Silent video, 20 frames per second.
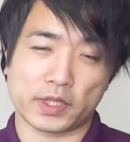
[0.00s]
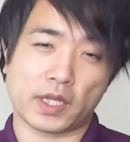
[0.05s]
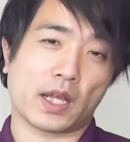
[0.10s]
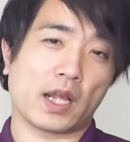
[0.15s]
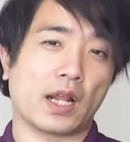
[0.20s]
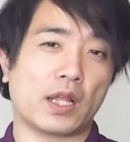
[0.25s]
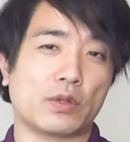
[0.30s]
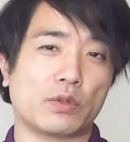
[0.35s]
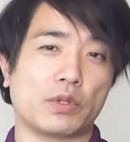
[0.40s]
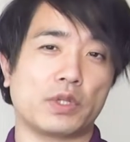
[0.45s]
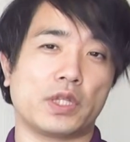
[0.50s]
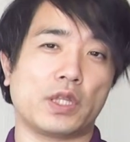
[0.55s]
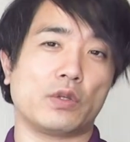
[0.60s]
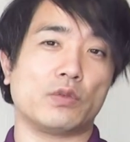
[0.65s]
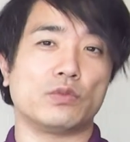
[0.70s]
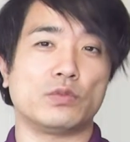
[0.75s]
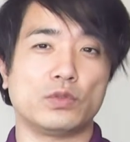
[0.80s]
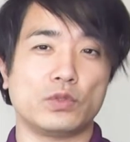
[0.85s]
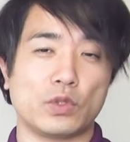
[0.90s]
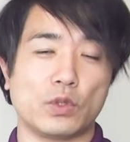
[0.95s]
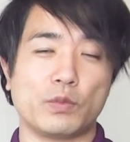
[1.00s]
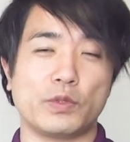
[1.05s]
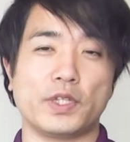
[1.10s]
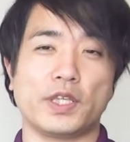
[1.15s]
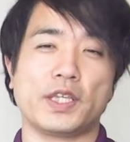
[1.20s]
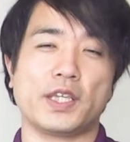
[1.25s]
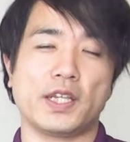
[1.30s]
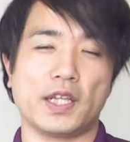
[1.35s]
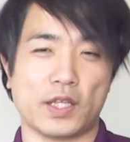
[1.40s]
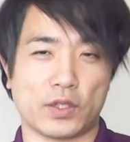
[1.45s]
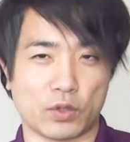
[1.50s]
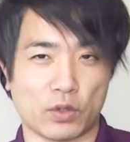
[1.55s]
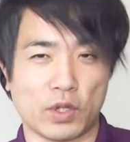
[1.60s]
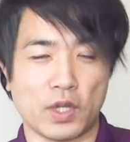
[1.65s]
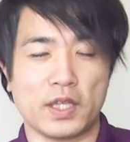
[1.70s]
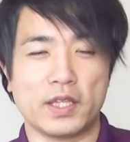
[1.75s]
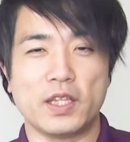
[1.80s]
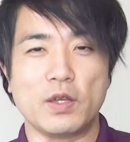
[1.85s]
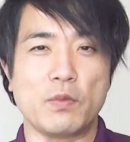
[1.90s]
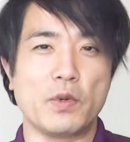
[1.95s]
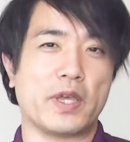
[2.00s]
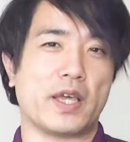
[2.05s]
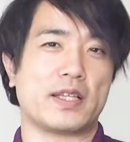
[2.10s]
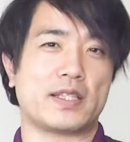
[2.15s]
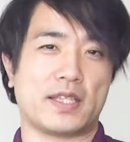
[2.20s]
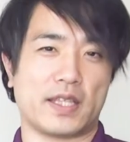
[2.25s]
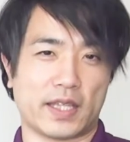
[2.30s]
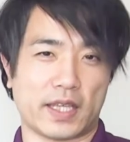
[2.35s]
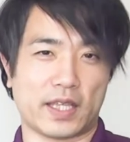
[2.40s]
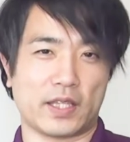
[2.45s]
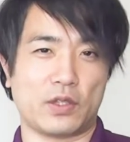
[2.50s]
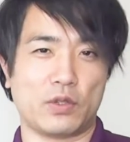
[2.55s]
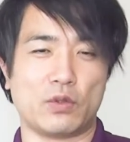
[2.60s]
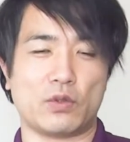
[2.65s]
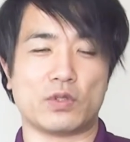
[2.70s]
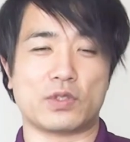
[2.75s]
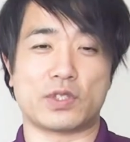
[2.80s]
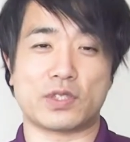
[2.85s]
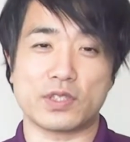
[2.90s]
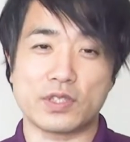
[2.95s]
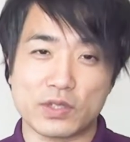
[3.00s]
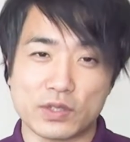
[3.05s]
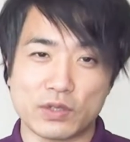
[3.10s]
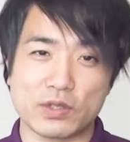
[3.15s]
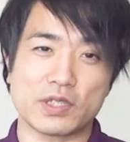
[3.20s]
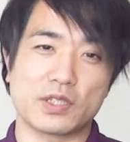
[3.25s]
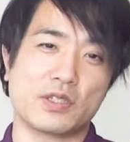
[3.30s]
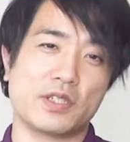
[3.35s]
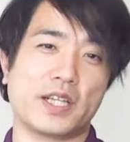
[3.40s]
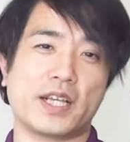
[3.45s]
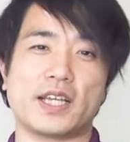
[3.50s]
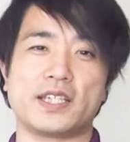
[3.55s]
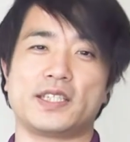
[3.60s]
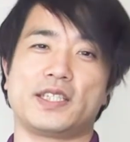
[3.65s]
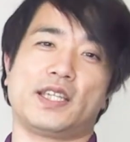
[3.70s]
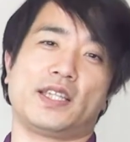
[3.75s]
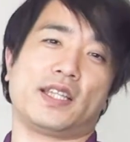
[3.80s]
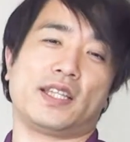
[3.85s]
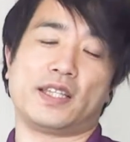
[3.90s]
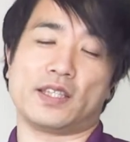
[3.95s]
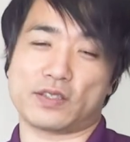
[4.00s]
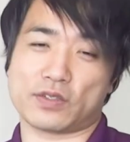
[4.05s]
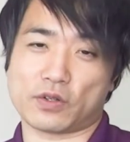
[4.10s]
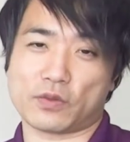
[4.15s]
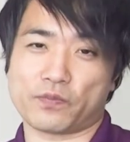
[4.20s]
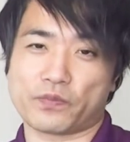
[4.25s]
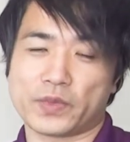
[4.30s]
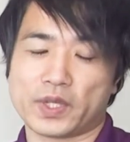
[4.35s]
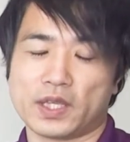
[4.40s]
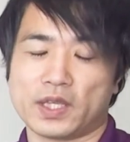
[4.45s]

だからといって運動もできないと。でも痩せたいっていうのをずっと繰り返していたんですよ。